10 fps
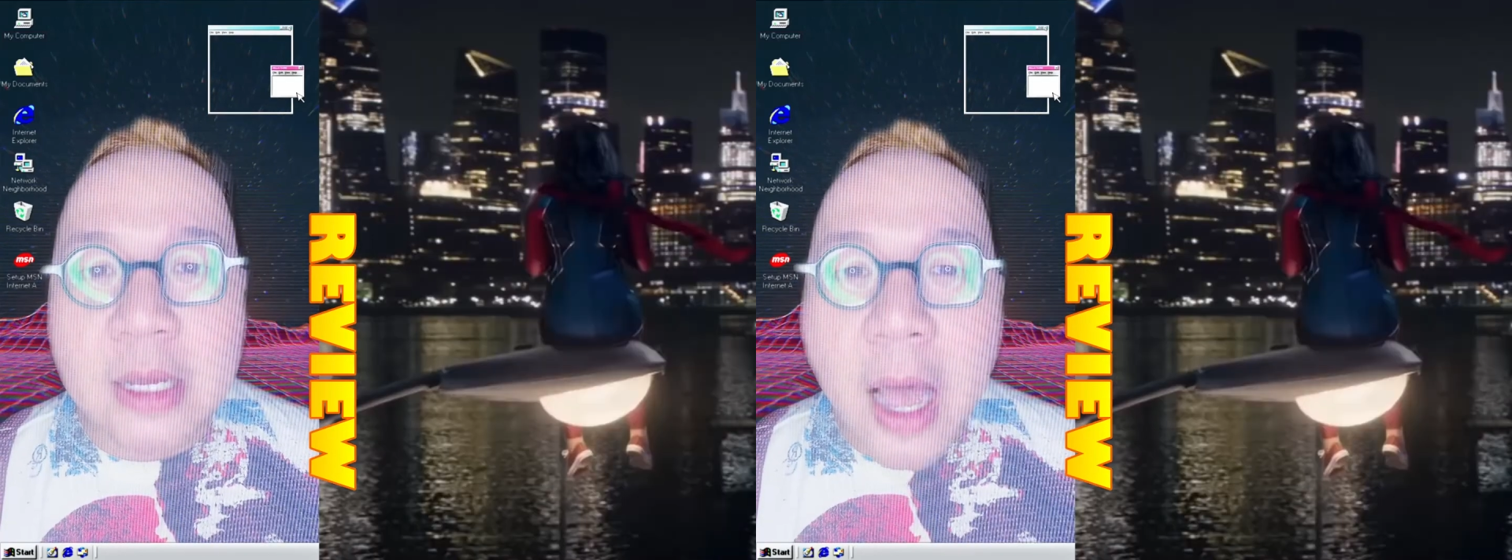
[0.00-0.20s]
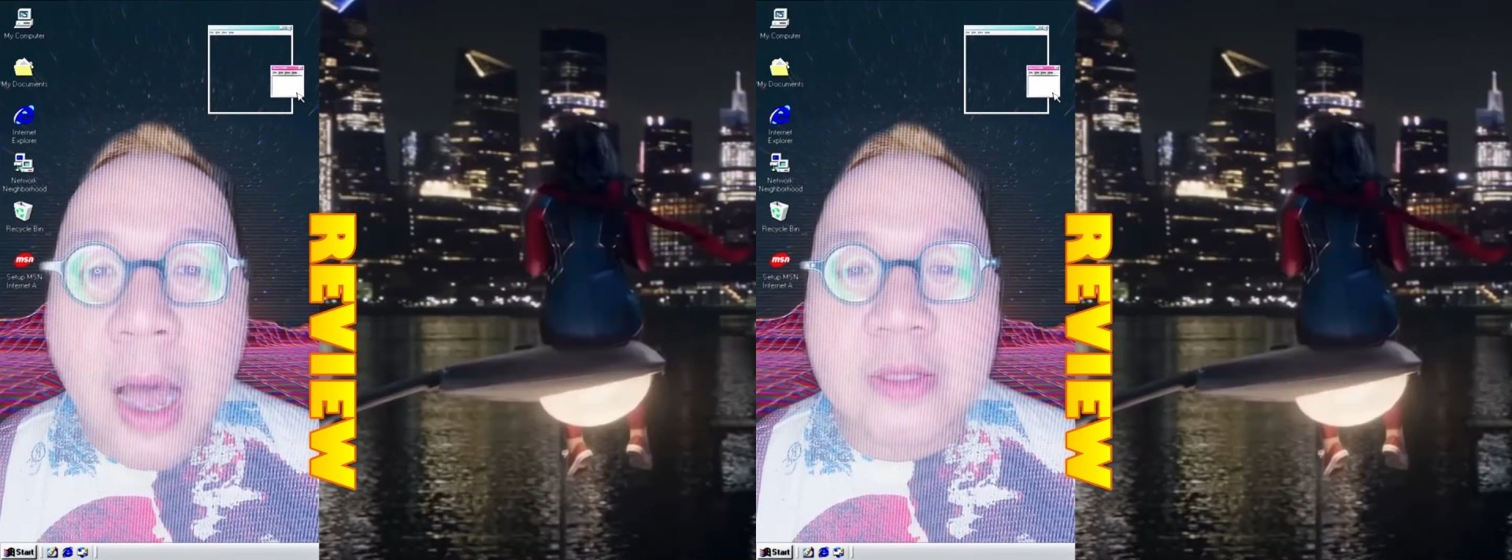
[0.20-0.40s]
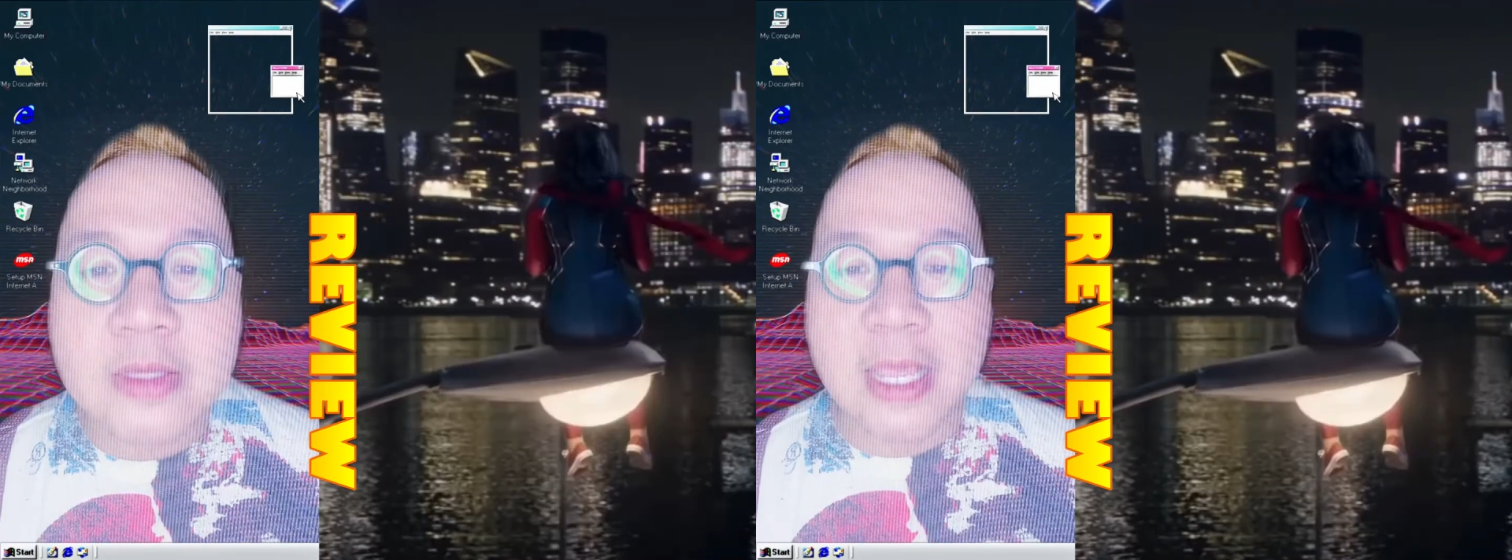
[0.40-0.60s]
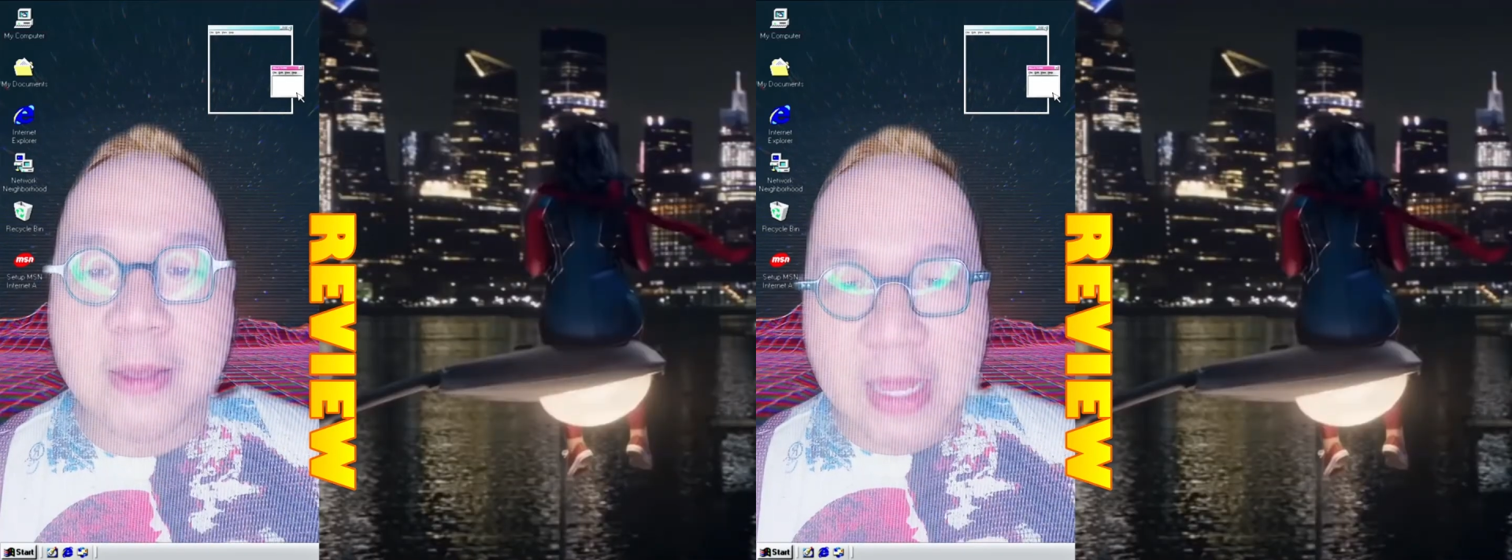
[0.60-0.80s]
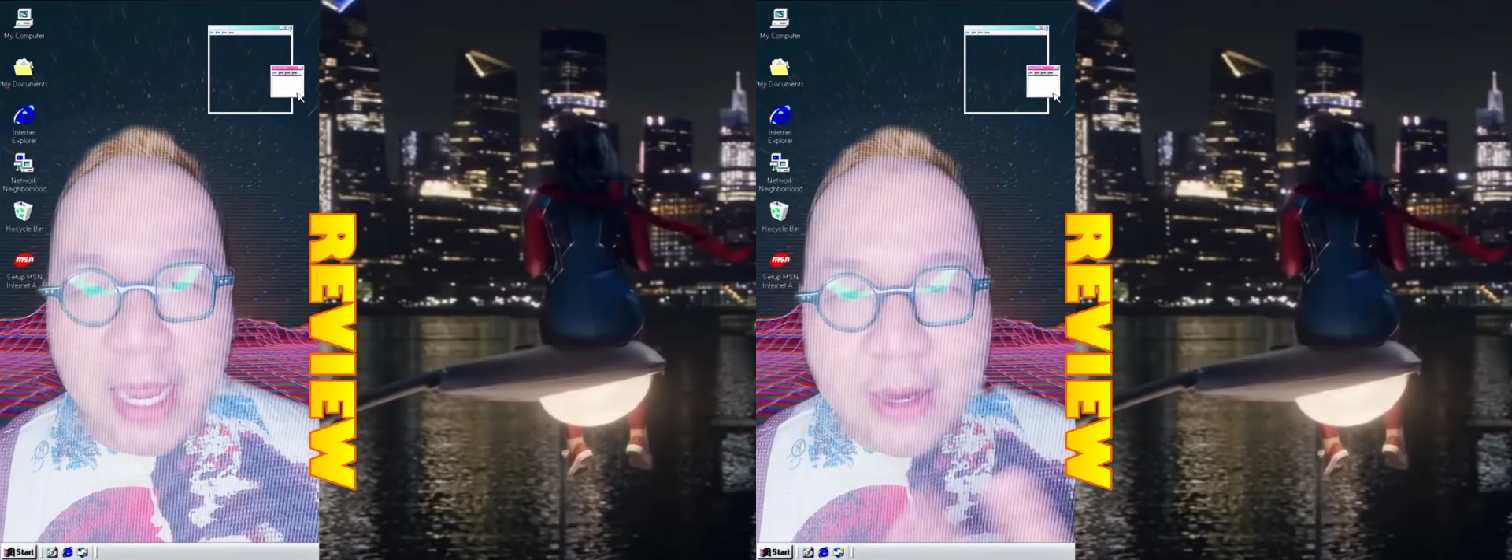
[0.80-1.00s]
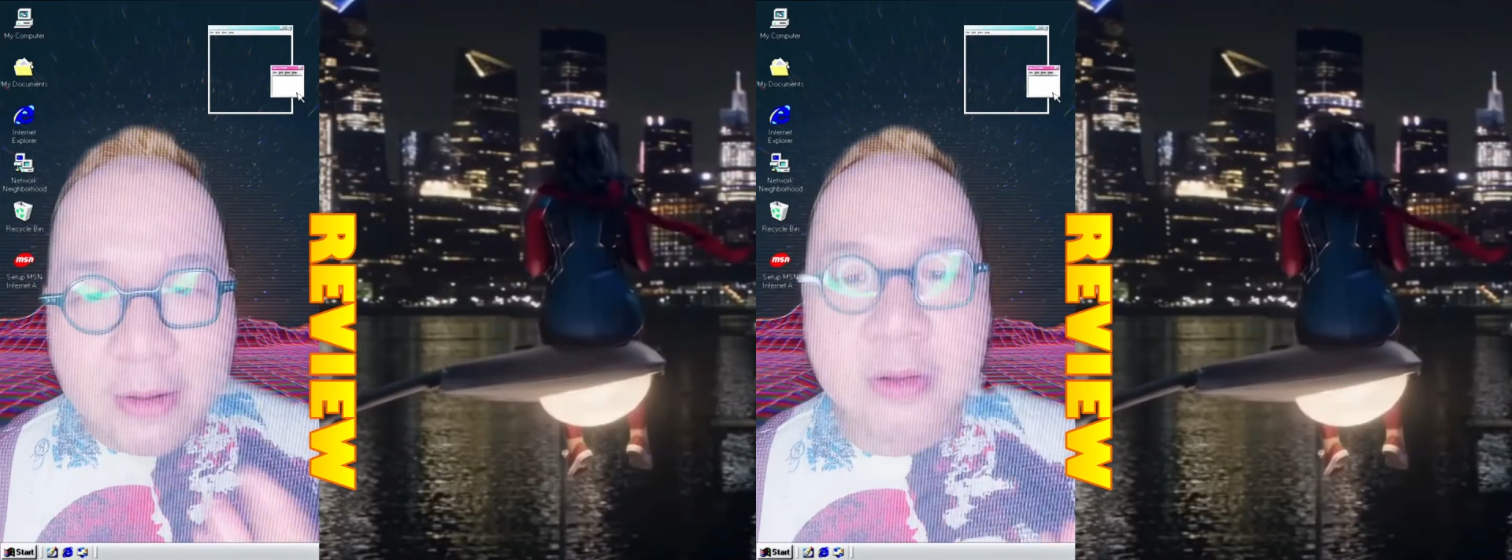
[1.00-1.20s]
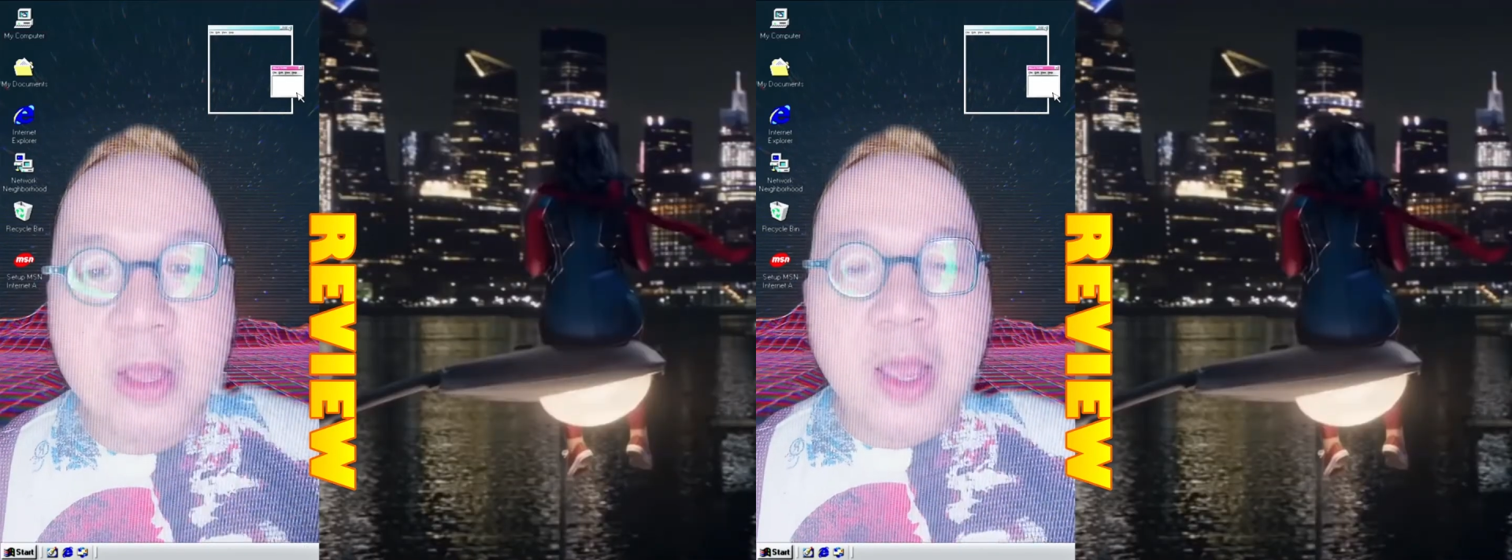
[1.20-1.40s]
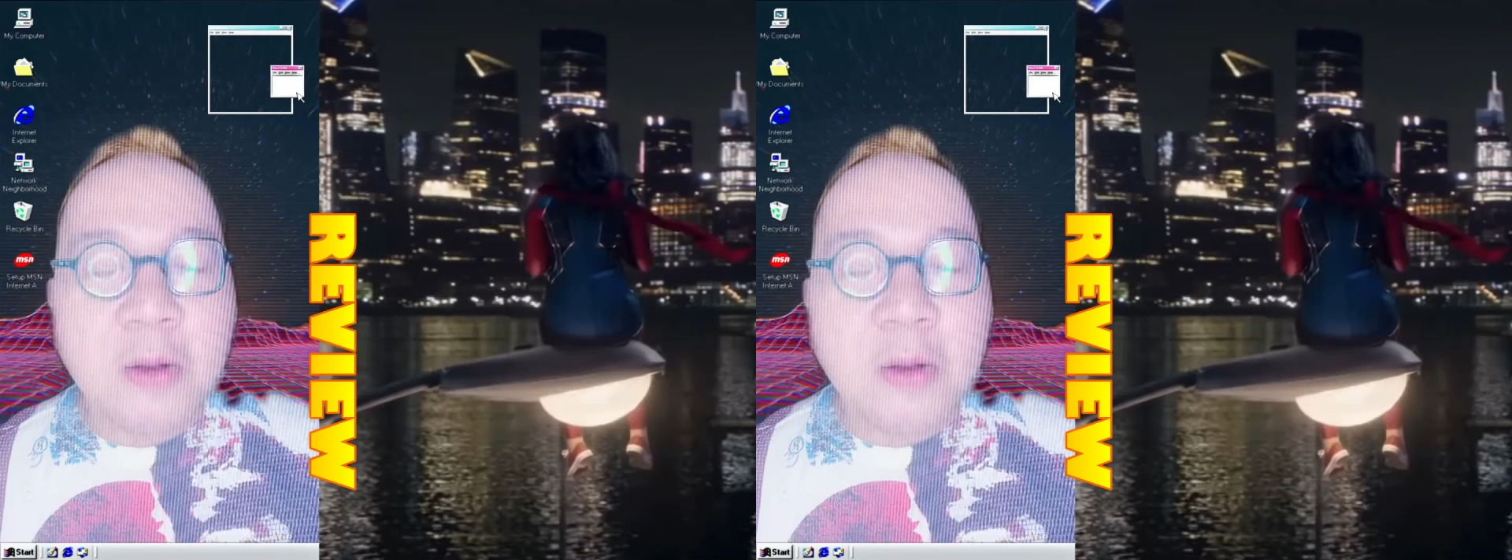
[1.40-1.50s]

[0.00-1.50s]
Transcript: cờ tìm thấy được